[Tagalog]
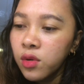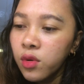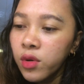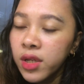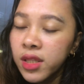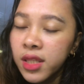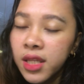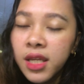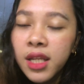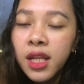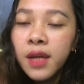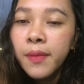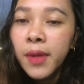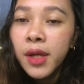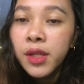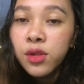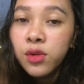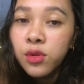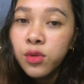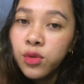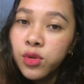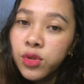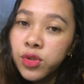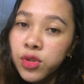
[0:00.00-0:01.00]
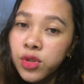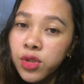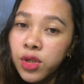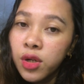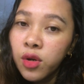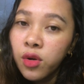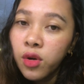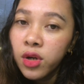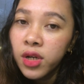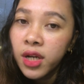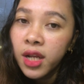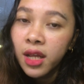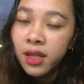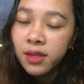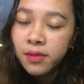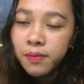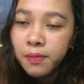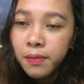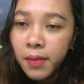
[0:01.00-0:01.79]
kung hindi naman kung gusto niyo ng on hand,